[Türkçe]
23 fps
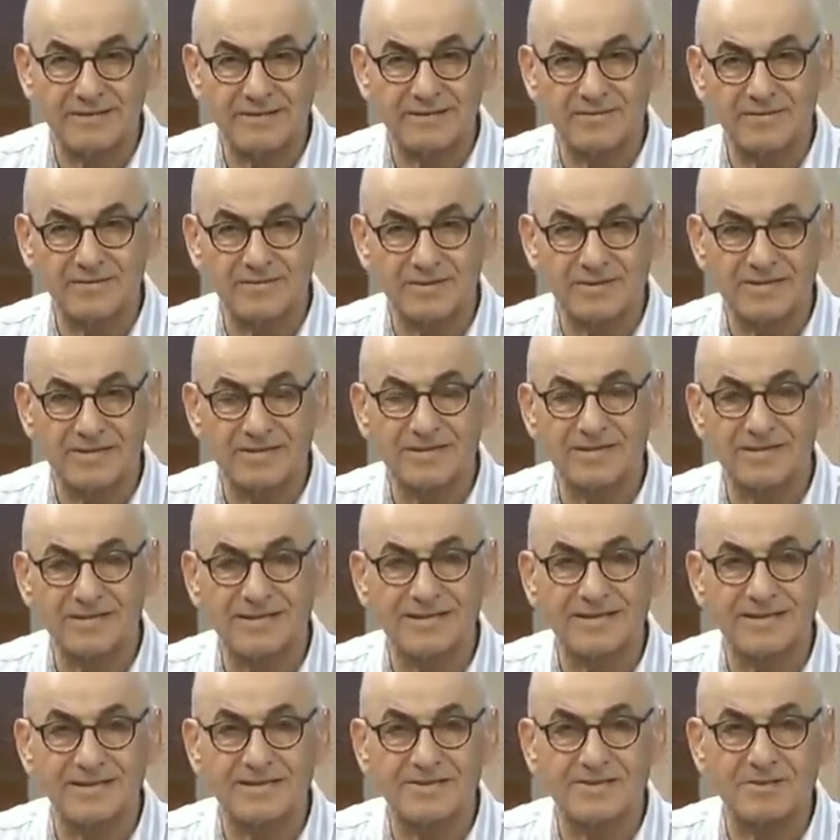Ondan sıra
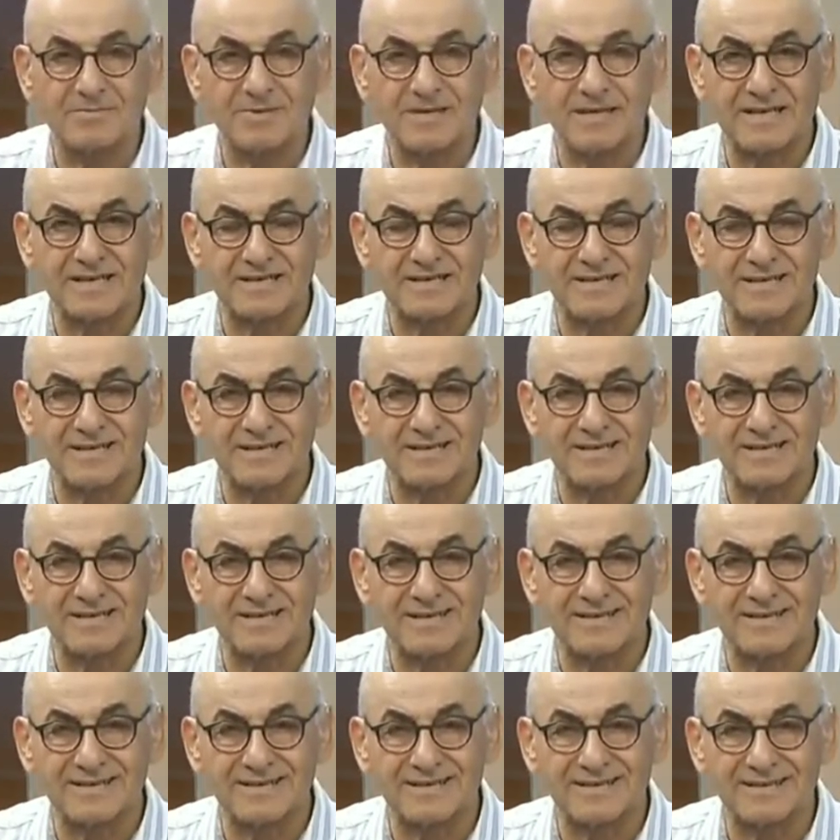gelince birazdan e,
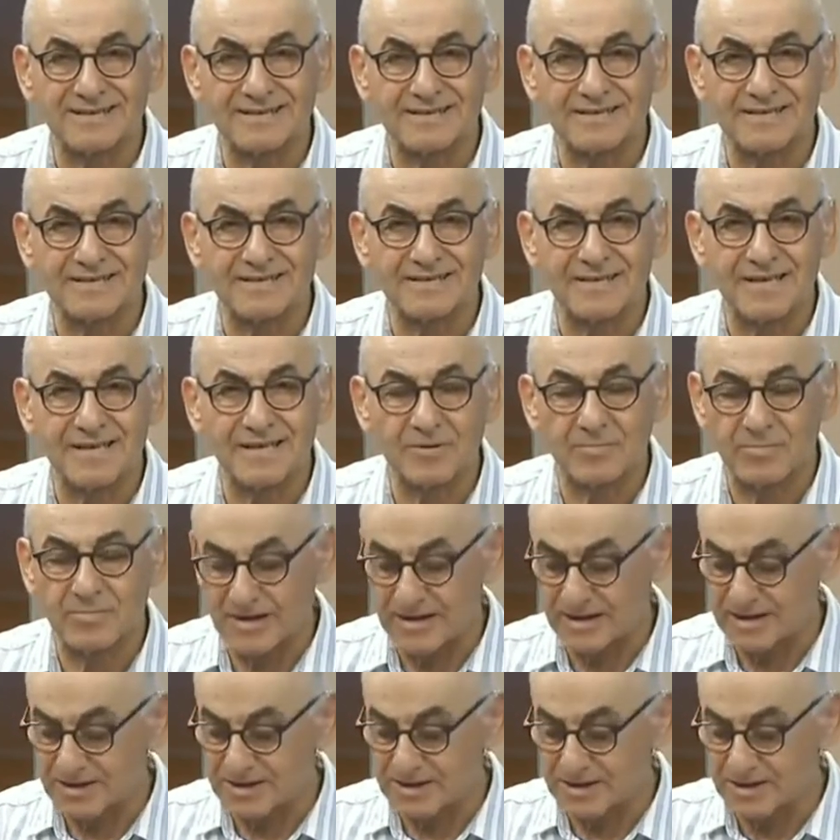sizlerle
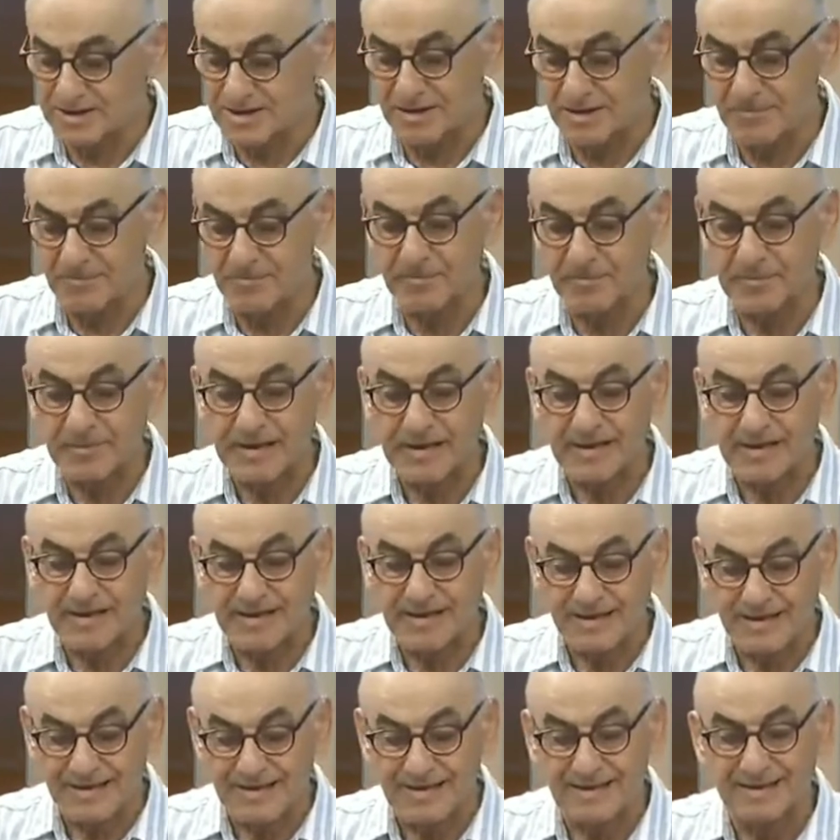paylaşacağım.
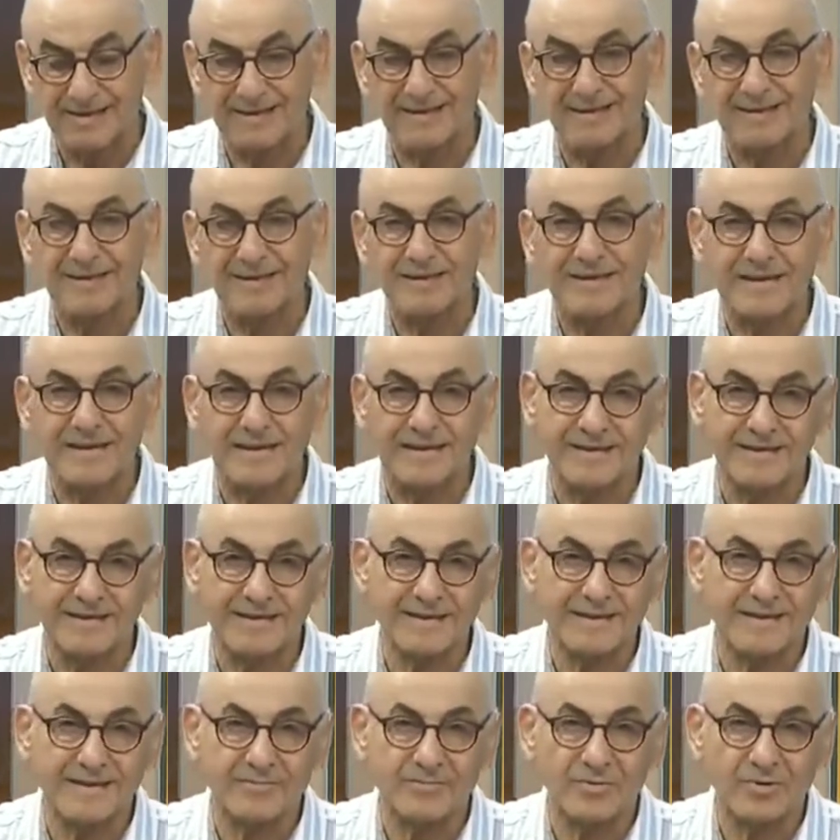E, yani
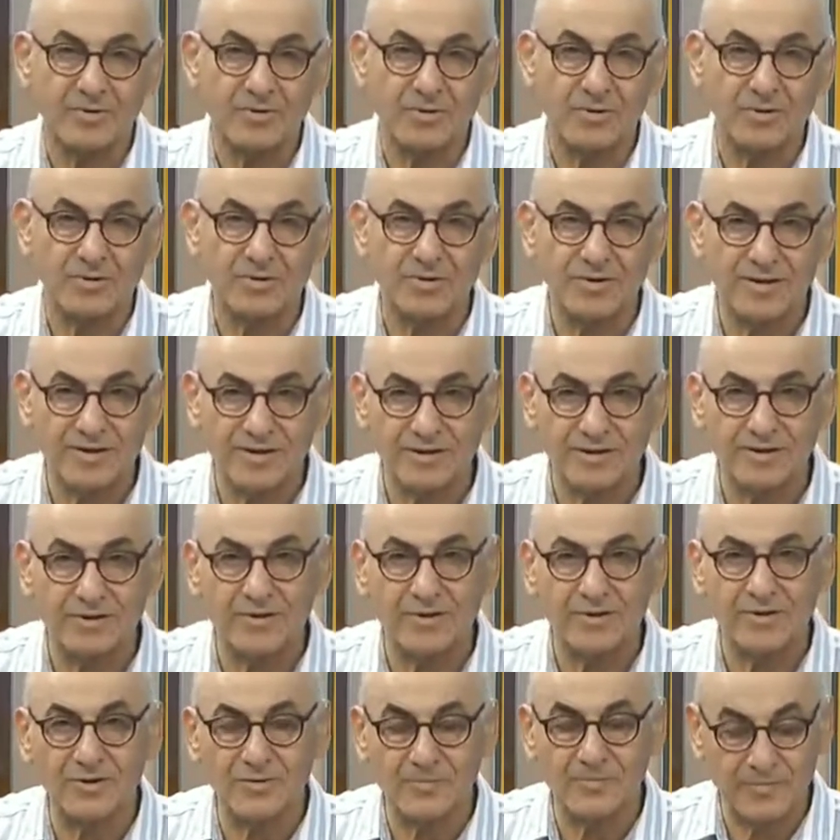gitmiyor,
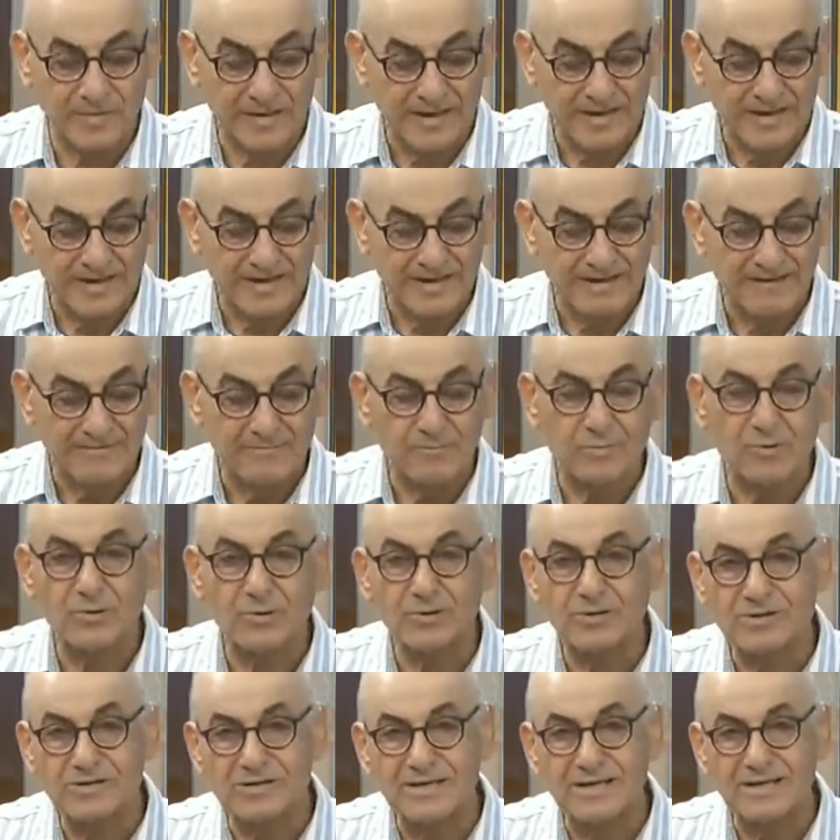gönderiliyor.
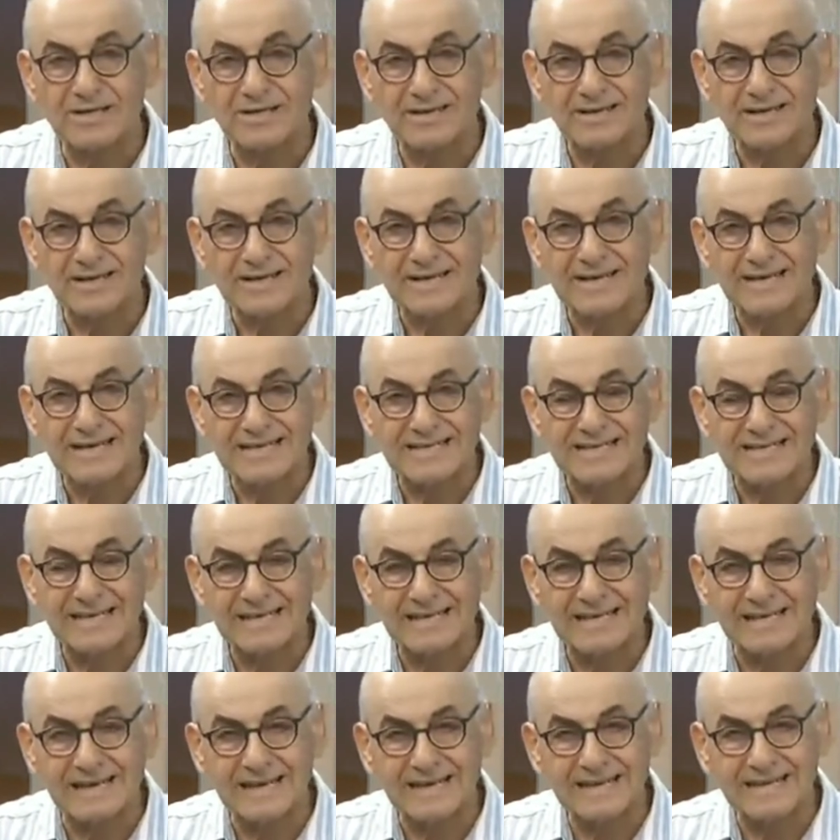Böylece
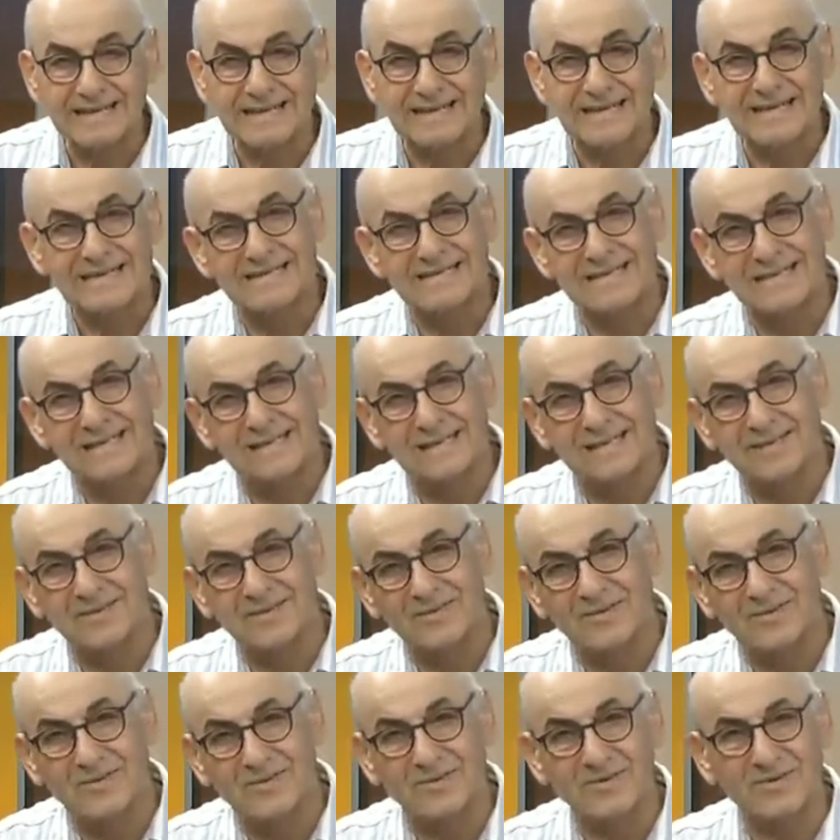Esed'den Esad'a
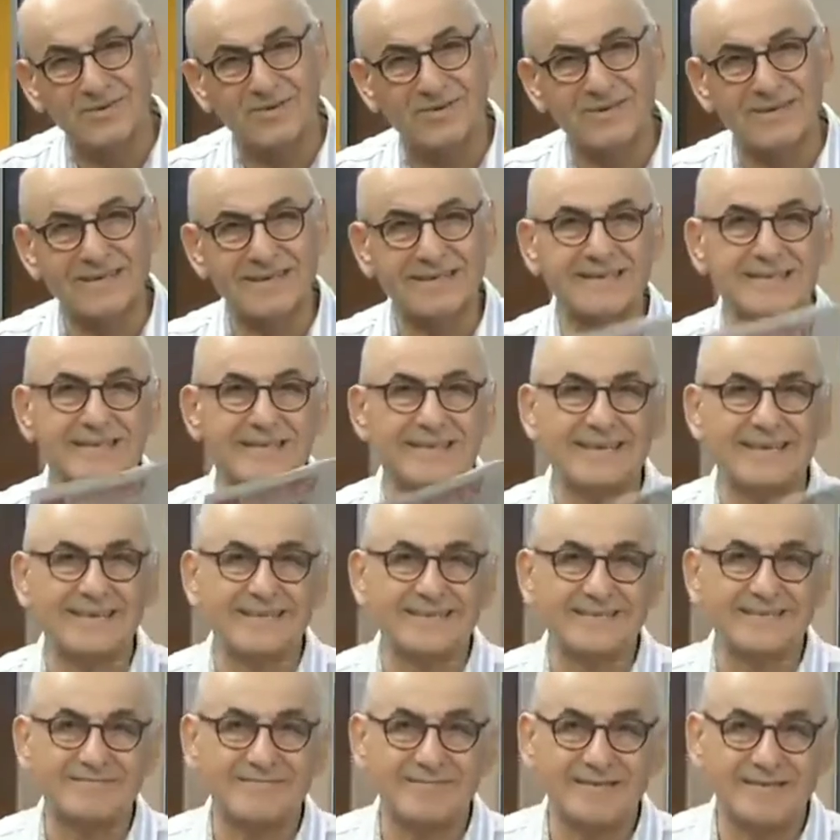doğru yeniden
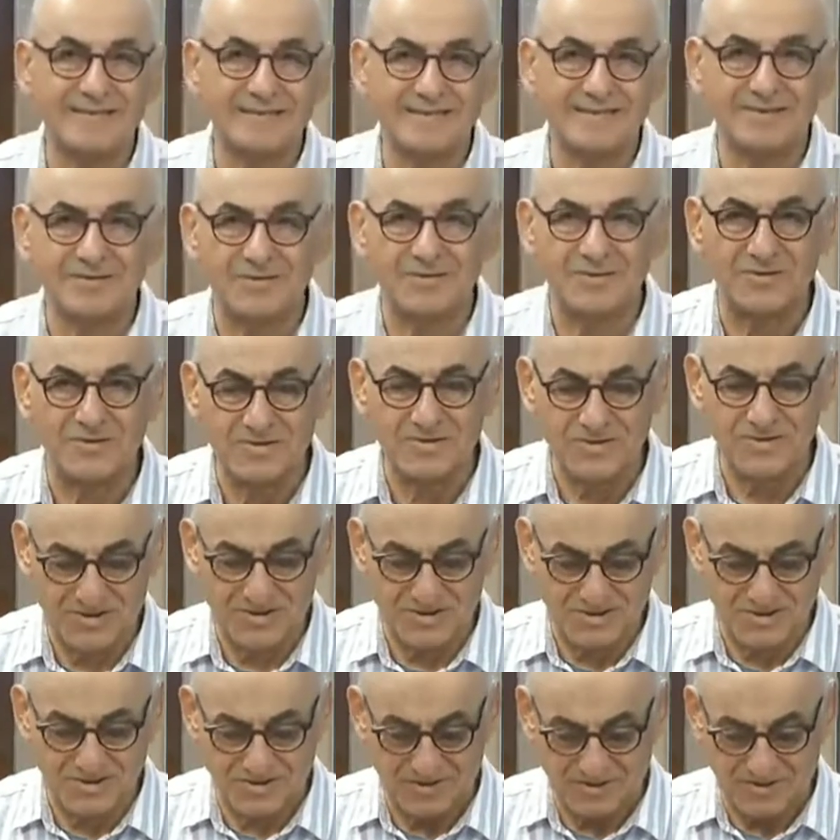bir
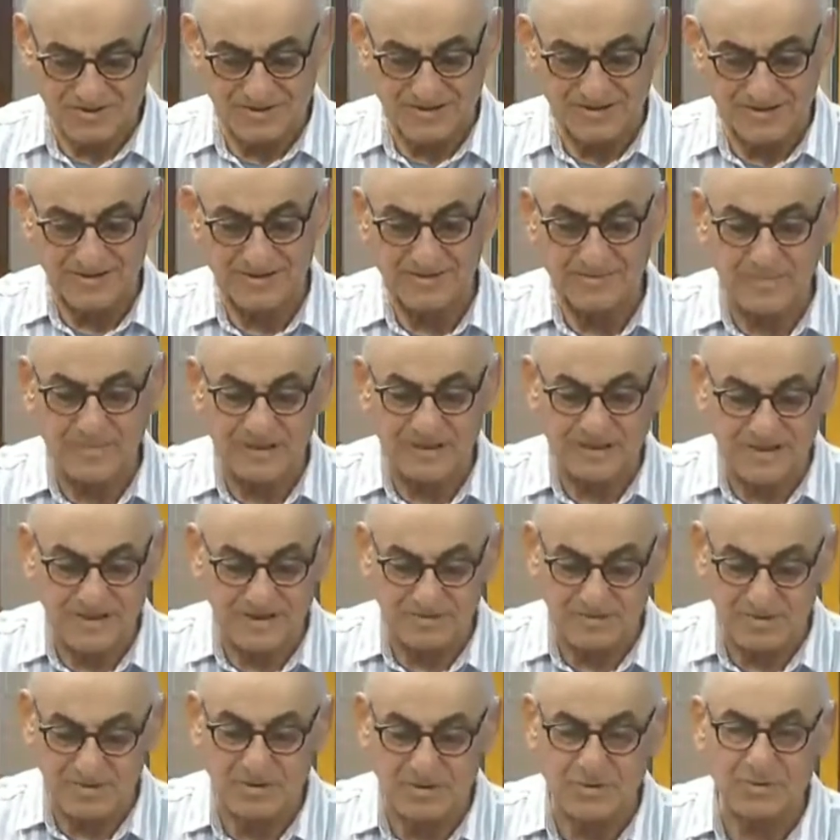dönüş e,
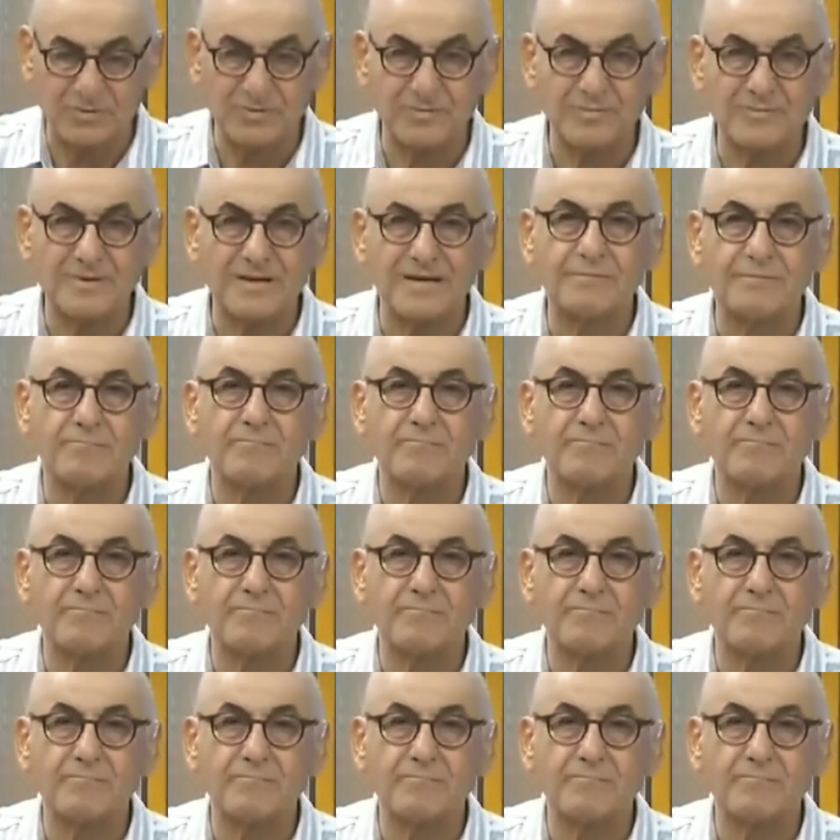başlamış durumda.